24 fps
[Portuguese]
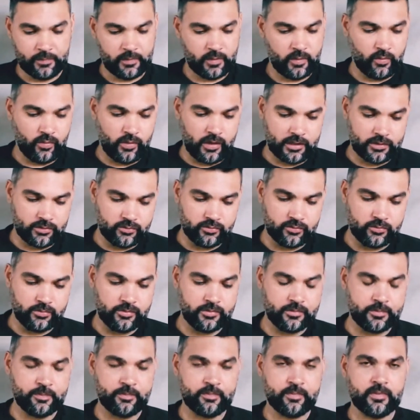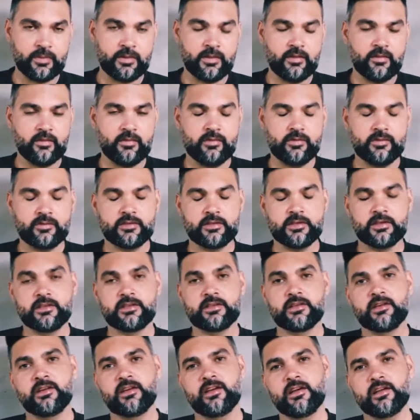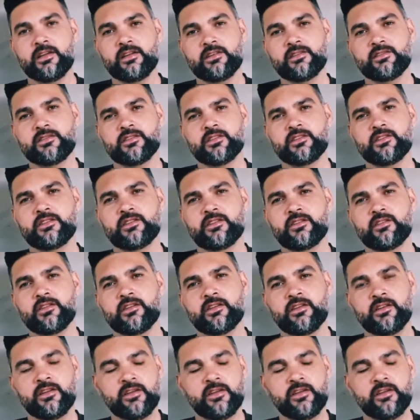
com adubo, ou seja, ela seja